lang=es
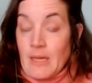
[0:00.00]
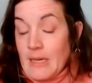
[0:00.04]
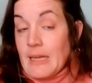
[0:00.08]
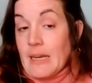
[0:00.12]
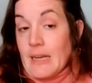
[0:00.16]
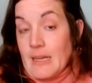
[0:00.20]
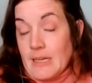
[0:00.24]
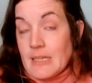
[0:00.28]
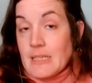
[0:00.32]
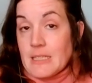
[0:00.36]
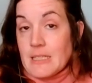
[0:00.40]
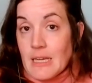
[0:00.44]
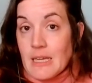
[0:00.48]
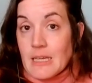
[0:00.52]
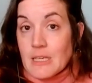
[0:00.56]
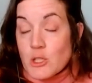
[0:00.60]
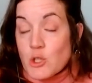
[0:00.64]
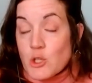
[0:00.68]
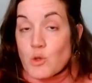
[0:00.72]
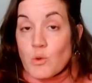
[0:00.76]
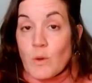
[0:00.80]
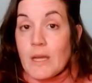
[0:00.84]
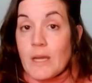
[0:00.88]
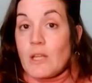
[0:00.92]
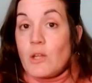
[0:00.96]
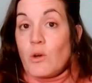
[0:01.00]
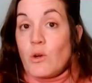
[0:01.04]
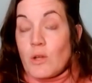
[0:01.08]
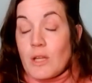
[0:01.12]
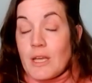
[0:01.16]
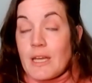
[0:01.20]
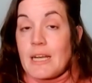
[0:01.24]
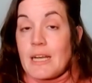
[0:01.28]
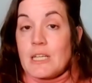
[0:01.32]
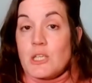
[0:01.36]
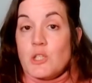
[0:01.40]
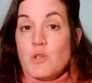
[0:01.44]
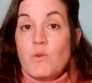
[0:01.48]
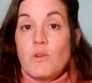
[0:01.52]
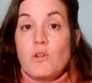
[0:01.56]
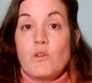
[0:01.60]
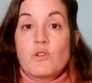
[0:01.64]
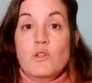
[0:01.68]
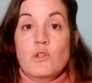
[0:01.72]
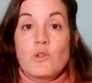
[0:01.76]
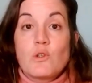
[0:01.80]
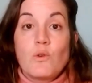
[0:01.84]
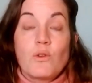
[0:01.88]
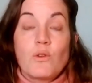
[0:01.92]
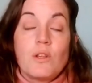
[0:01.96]
eran en, sueño y eran
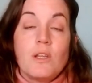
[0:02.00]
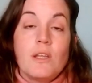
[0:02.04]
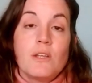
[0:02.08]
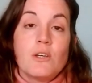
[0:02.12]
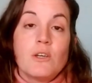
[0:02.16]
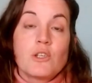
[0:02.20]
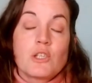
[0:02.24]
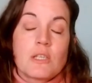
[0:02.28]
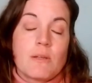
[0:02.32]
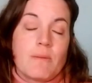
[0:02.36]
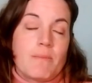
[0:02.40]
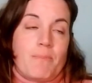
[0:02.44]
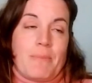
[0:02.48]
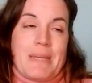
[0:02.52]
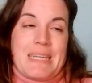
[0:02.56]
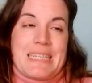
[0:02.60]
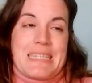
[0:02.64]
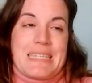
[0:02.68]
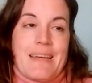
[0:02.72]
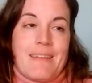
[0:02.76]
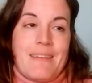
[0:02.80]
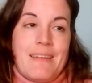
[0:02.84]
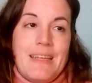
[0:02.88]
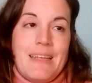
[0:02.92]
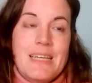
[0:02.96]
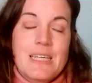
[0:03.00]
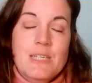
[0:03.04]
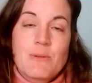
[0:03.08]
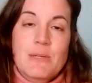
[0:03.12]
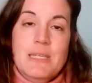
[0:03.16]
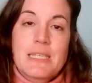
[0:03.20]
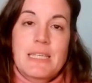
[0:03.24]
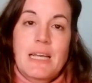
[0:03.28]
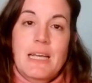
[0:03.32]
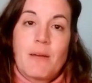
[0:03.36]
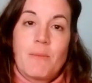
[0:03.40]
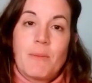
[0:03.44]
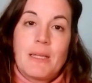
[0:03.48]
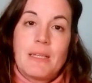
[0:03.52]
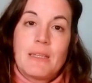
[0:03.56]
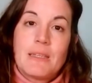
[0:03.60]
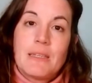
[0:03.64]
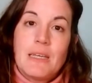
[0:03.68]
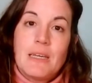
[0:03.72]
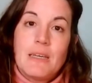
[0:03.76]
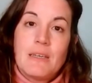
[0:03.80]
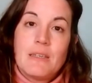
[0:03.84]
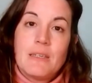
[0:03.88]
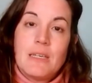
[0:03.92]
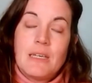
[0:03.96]
sueños lúcidos, pesadillas
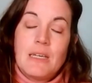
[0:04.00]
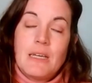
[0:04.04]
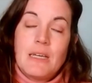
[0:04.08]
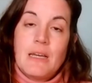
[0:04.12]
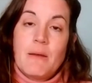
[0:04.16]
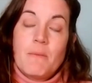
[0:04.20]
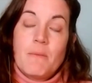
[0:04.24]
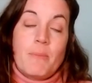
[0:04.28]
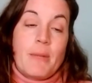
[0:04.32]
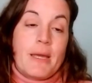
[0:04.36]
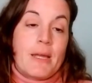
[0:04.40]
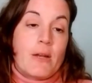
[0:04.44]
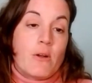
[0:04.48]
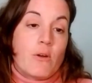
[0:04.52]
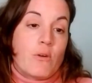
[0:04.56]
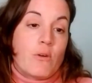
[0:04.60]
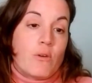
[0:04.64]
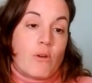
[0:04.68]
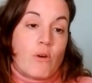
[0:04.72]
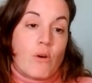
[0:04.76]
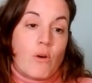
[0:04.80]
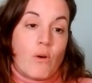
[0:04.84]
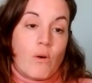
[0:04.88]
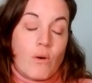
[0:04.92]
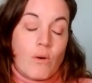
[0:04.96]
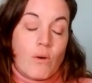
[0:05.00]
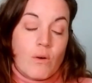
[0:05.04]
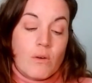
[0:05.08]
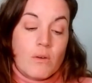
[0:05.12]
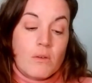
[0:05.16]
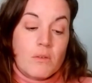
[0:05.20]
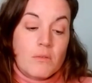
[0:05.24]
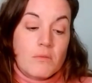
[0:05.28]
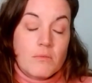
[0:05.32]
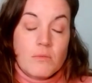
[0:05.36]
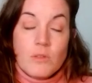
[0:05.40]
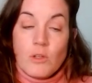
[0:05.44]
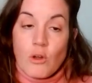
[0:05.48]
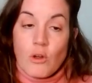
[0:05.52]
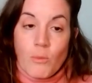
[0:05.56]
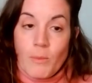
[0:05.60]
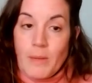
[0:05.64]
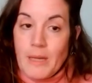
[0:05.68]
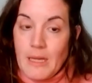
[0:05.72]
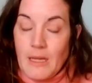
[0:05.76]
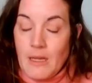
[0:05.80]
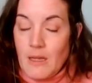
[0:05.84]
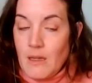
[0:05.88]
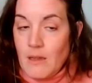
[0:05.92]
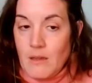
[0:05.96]
básicamente, pero no, no
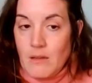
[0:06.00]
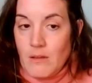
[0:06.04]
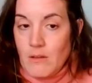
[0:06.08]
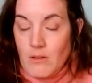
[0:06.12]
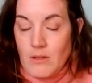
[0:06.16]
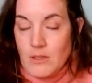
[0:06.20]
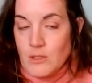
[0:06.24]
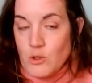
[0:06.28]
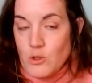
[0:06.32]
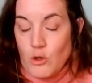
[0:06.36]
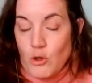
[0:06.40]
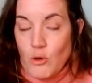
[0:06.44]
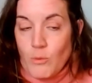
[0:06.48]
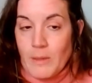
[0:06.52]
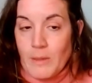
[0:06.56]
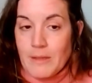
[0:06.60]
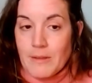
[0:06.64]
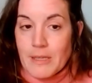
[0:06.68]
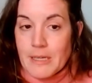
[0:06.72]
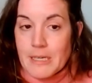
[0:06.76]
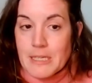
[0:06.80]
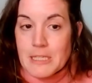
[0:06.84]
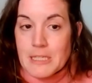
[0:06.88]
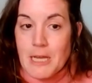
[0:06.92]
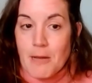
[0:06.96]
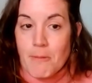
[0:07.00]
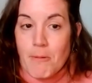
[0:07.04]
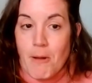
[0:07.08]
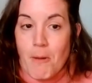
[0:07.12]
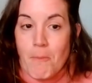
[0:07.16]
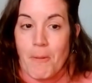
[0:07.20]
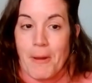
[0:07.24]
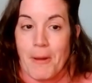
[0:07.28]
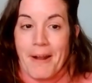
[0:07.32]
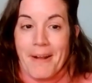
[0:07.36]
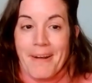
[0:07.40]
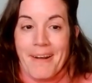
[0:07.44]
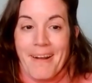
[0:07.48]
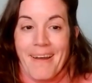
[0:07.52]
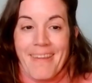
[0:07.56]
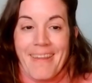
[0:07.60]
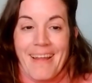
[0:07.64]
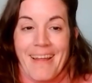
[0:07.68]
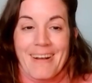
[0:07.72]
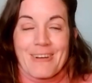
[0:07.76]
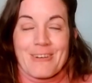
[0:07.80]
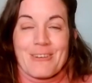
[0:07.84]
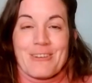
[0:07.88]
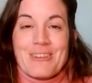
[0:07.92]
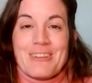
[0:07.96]
me, eso no me interesaba para
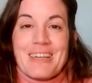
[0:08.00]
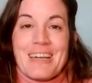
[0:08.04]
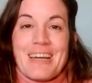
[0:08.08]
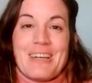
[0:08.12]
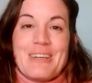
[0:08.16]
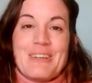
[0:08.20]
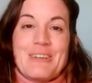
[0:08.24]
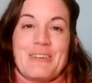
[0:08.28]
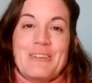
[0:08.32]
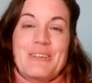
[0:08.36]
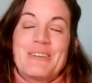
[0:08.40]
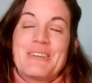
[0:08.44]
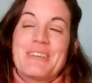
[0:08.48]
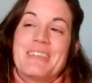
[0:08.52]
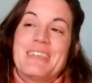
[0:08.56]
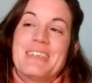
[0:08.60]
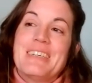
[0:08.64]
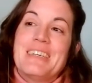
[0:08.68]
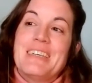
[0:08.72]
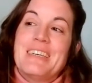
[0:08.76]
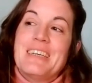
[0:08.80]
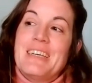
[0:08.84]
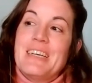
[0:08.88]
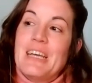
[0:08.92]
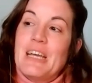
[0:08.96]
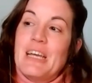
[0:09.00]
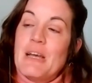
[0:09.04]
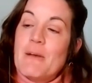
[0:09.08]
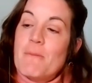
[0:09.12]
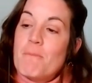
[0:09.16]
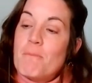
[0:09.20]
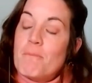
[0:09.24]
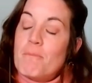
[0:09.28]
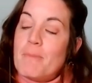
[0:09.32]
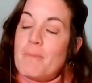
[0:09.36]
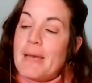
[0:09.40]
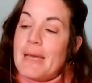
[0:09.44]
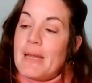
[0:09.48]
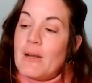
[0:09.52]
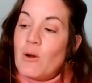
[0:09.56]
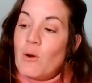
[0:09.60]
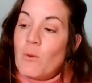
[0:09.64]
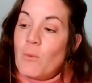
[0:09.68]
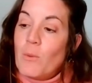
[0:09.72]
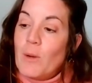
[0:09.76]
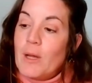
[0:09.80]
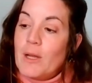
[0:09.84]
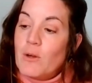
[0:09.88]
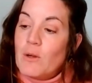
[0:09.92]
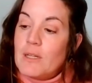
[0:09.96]
nada, al contrario.
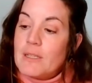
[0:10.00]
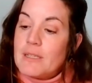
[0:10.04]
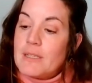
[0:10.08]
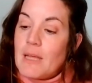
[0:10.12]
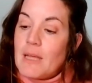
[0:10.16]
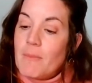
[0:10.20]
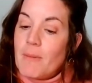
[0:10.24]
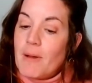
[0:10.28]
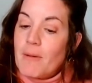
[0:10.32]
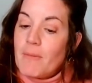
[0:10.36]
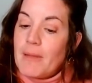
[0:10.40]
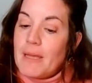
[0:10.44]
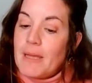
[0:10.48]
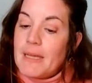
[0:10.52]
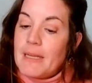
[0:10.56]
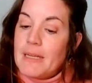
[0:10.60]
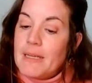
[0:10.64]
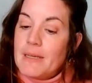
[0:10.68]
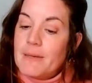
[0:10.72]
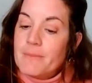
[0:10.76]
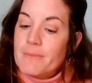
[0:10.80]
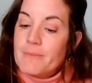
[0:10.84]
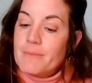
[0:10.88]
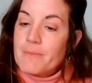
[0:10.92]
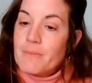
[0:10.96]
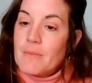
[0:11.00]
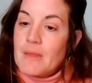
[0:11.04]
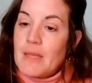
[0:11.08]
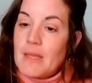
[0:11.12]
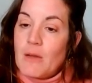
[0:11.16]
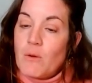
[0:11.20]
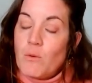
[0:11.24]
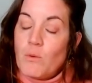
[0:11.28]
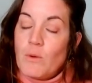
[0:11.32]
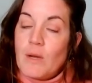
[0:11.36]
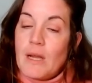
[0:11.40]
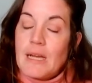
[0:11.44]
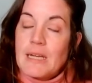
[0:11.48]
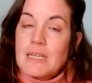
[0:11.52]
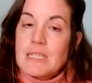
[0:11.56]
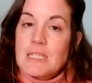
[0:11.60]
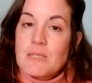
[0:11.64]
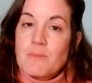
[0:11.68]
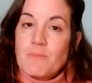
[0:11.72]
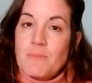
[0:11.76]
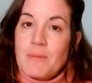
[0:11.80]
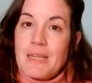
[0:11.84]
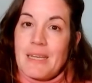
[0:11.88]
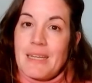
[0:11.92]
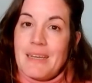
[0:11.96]
Pero bueno, el tema viene de una
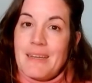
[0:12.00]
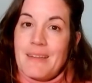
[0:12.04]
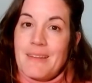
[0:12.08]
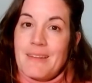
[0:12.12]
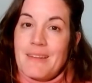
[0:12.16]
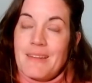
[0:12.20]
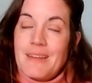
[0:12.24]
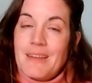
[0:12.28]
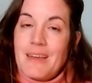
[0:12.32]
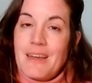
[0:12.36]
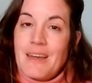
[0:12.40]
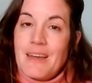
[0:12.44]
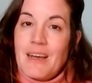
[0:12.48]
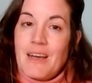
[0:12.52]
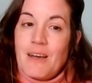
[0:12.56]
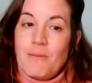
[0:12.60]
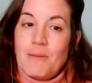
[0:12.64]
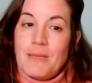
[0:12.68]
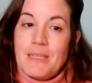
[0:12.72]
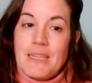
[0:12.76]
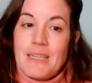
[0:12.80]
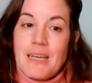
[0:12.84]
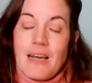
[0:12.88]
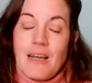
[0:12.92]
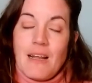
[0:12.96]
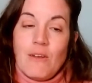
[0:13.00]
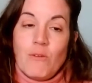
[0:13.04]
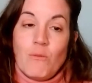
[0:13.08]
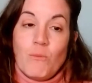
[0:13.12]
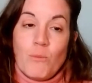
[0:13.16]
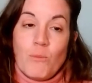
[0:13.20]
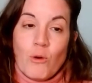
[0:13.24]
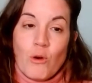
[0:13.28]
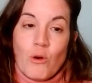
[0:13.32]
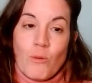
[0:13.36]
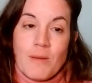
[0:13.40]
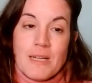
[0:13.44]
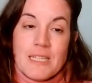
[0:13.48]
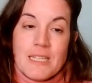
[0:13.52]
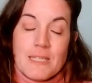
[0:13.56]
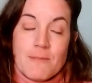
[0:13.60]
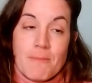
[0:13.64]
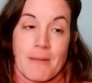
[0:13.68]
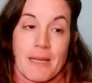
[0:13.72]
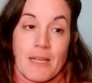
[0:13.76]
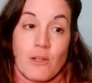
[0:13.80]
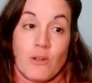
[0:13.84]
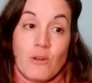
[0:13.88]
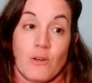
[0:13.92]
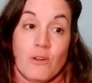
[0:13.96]
experiencia vital un poco más
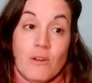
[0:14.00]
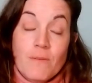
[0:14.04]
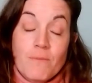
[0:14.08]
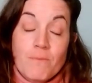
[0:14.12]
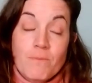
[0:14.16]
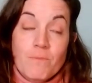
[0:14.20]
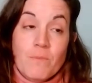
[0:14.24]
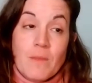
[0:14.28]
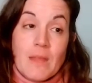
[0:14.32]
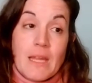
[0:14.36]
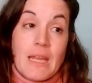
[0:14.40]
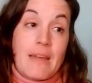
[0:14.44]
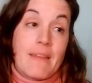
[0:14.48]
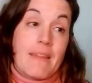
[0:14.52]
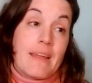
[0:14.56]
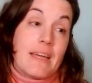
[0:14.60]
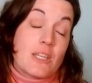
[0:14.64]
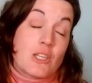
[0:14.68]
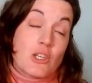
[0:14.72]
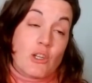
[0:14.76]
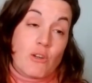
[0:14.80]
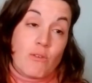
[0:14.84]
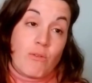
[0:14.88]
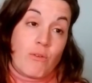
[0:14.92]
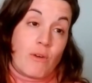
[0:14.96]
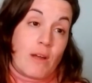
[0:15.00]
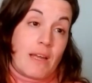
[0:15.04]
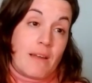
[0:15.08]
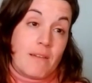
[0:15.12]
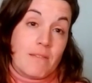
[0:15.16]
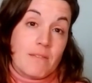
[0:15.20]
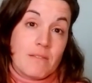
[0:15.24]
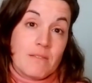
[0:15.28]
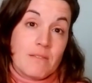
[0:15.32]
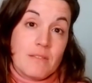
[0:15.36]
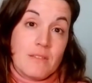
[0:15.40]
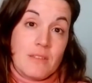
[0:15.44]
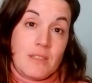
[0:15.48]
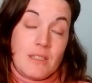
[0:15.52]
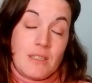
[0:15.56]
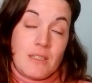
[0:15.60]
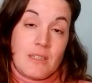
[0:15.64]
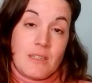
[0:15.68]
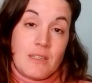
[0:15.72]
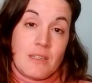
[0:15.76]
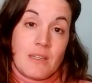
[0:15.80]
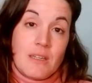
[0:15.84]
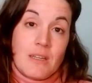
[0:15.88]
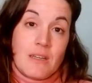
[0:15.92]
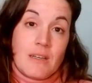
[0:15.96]
mayor, que de hecho fue
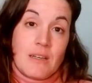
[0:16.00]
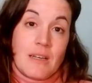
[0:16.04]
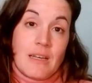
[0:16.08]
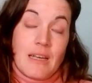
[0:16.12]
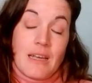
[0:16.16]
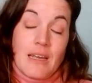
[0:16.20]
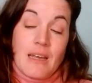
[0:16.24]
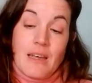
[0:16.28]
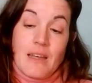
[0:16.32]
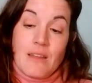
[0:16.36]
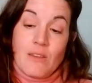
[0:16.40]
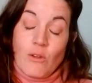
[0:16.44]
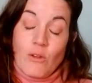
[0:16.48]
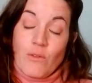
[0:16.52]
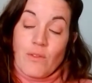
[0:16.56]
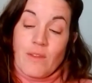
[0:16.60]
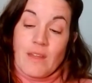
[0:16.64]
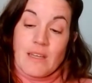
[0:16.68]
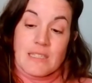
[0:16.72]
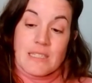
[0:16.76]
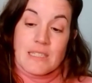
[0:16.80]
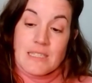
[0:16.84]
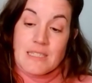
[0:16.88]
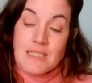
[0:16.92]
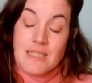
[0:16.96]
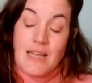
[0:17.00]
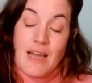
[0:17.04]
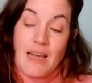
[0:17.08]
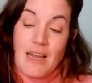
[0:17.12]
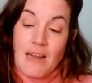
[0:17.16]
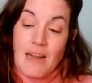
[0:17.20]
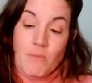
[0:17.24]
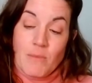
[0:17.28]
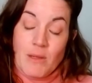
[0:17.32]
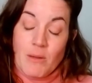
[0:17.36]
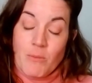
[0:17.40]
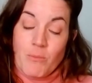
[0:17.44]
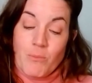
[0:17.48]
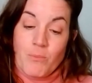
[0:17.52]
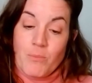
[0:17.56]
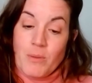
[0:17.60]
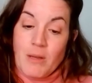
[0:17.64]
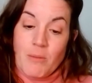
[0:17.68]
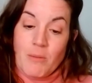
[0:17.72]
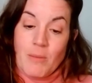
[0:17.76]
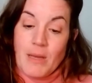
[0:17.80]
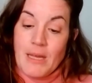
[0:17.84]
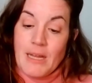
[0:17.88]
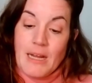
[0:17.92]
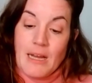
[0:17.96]
eh, donde está mi
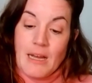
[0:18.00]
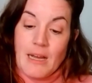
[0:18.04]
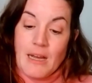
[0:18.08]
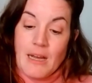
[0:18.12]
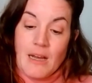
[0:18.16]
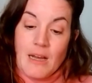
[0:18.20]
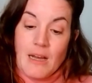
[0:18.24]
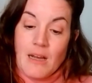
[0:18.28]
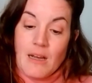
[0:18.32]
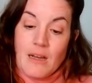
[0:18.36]
primera,